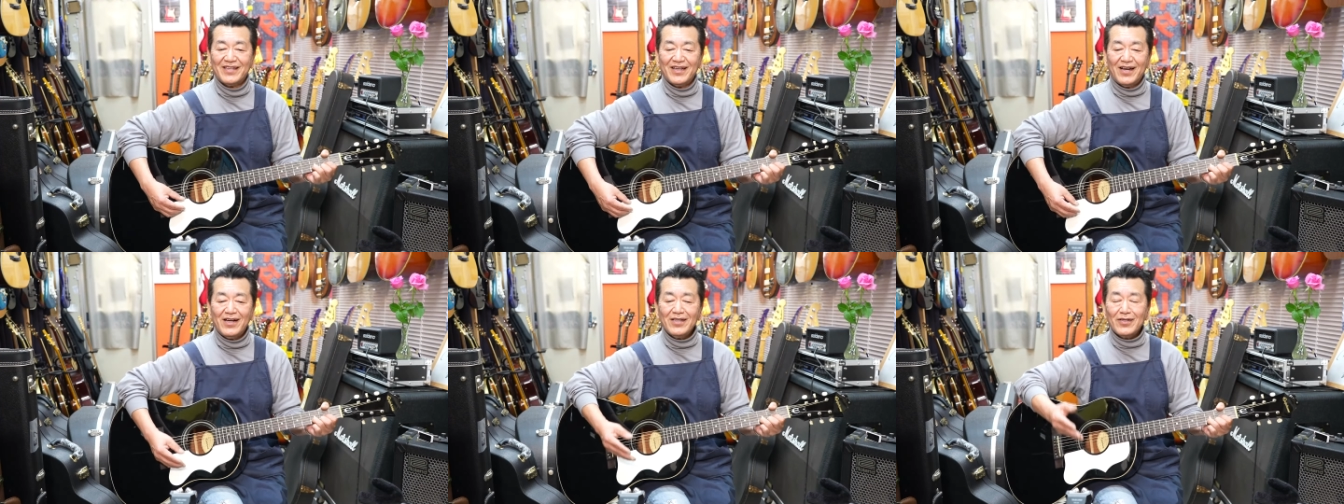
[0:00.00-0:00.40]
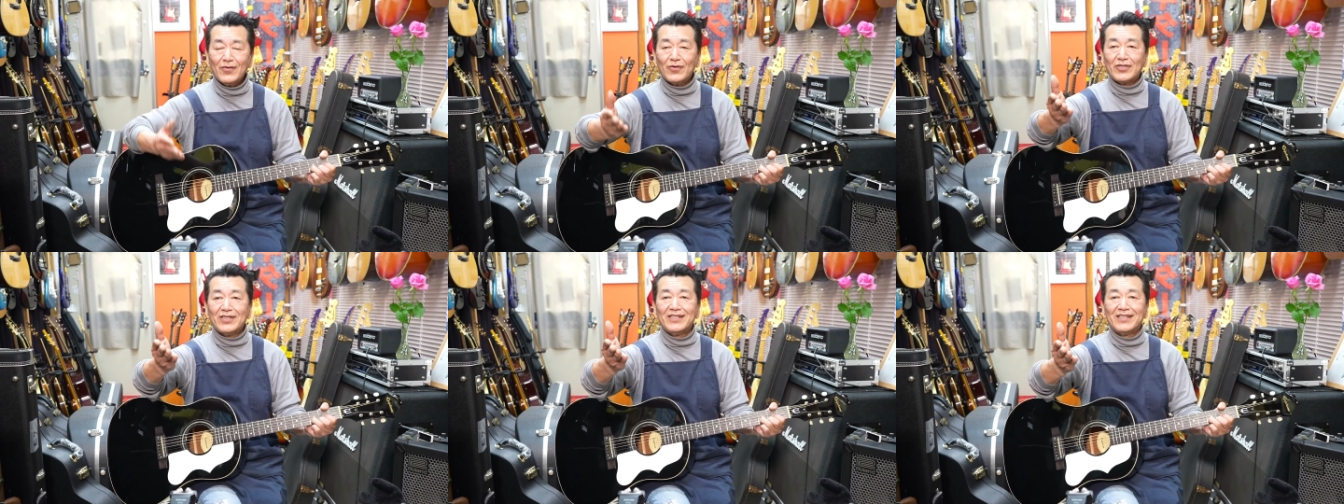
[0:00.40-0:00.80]
あなた
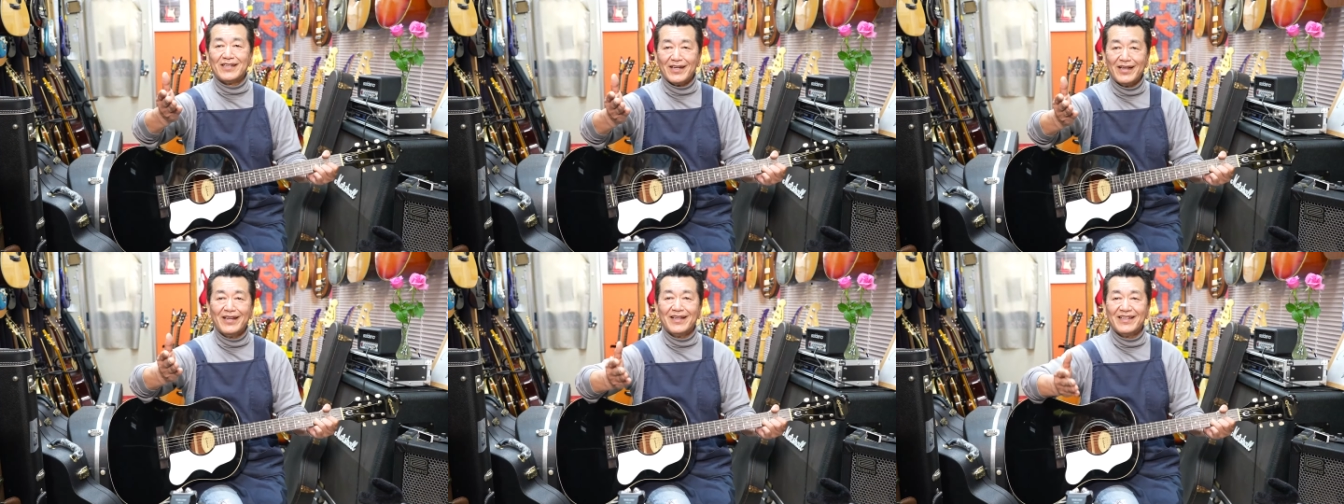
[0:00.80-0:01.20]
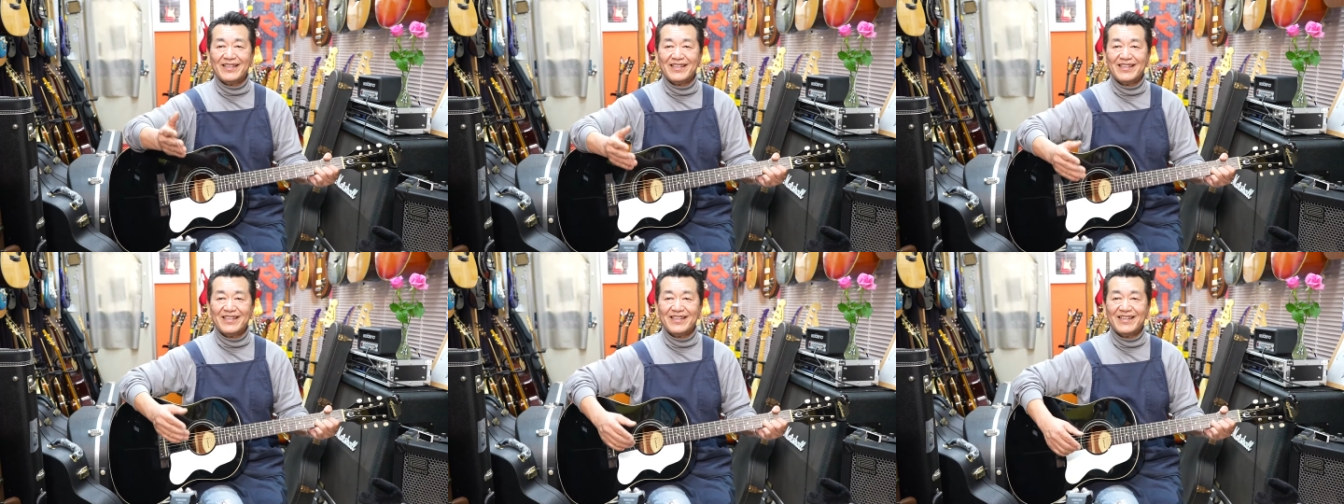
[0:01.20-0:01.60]
欲しいんじゃない今
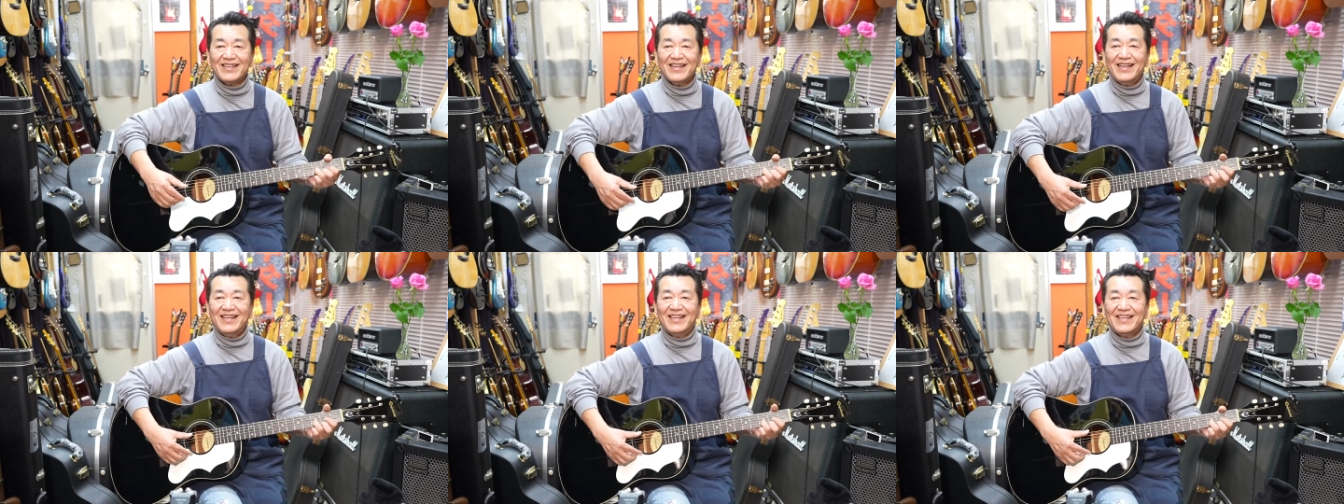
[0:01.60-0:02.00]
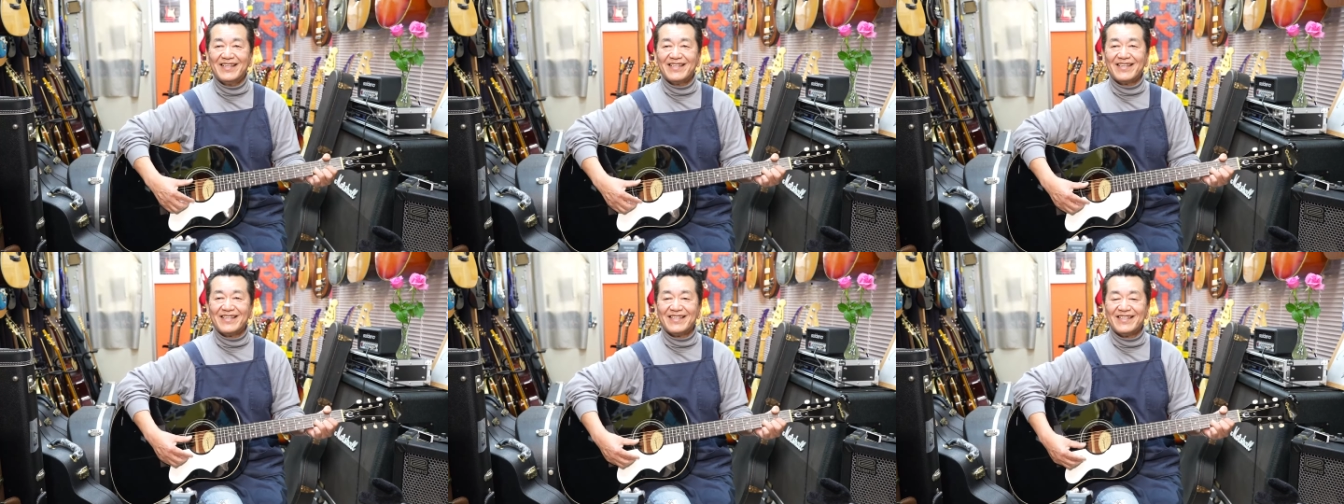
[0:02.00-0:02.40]
今買おうか
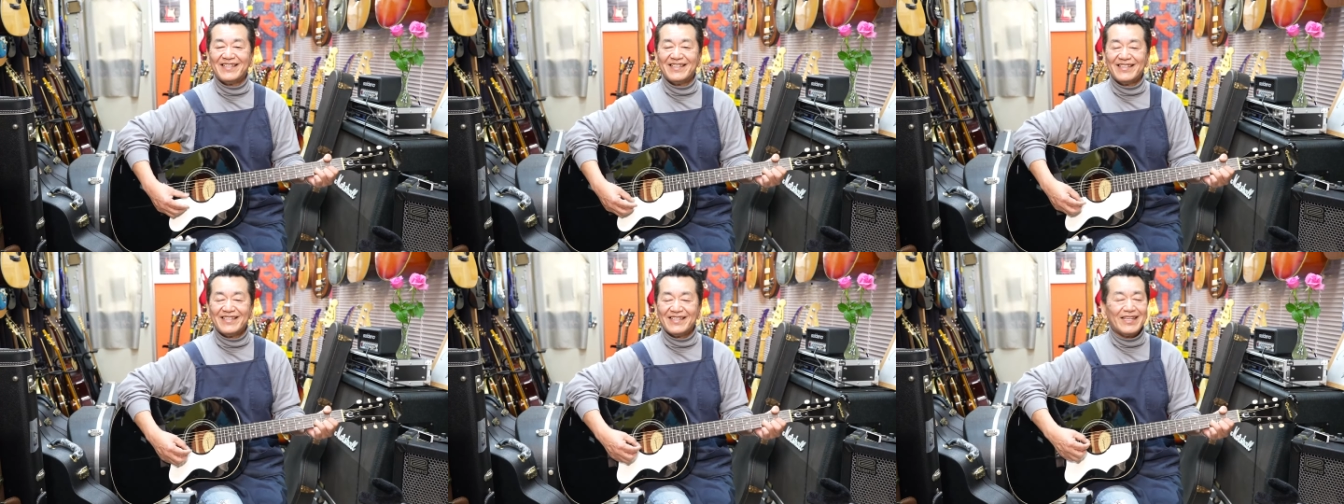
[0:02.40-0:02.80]
と思った